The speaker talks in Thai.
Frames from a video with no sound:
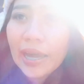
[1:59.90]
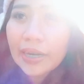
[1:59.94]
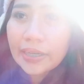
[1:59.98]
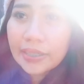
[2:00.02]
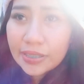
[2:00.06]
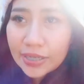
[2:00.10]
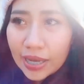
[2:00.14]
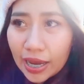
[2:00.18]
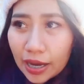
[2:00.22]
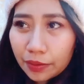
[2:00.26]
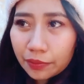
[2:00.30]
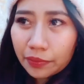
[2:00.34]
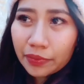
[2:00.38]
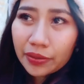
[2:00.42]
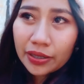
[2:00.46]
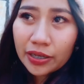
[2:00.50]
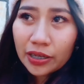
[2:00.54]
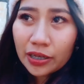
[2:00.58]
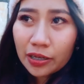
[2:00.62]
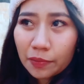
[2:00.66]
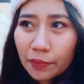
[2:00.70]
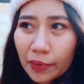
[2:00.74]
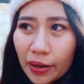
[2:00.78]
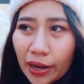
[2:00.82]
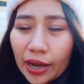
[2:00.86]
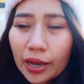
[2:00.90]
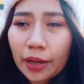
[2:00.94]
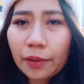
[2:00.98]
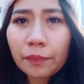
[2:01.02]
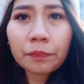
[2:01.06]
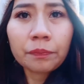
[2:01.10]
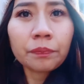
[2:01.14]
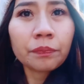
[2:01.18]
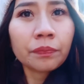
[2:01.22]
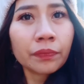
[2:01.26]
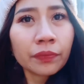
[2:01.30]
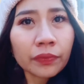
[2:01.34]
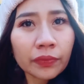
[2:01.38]
อาจจะมีหิมะ
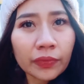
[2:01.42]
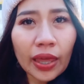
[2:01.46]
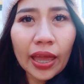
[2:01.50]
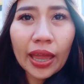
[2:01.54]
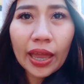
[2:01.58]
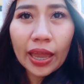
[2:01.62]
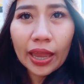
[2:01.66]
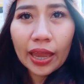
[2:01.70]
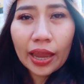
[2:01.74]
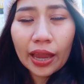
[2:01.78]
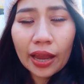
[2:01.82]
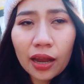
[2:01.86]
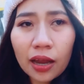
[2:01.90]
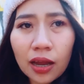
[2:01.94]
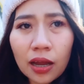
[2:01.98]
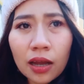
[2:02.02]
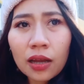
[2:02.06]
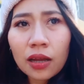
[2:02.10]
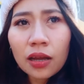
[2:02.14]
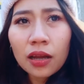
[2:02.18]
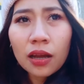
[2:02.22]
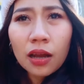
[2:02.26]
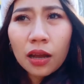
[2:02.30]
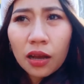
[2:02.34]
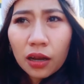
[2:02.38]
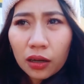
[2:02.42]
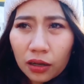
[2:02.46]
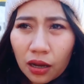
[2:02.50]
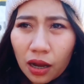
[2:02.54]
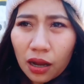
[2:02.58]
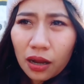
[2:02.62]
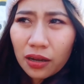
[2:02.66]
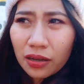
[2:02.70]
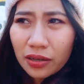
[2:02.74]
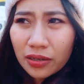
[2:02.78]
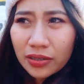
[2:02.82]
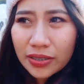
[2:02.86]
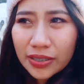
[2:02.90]
แต่
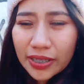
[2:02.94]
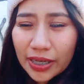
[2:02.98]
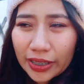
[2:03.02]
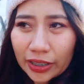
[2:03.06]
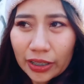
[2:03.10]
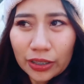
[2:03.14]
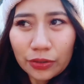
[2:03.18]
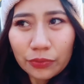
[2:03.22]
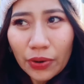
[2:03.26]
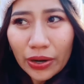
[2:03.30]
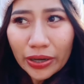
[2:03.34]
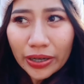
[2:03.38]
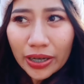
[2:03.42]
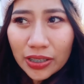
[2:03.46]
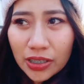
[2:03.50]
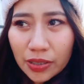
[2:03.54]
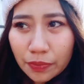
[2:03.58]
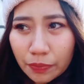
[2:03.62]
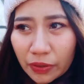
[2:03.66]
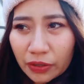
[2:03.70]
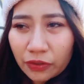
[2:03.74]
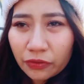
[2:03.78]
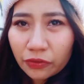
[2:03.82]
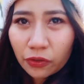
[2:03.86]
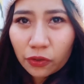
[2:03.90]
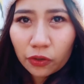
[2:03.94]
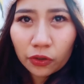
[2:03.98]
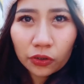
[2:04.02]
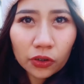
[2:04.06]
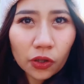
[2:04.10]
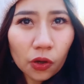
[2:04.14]
ก็จะคิดว่าน่าจะเป็นฝน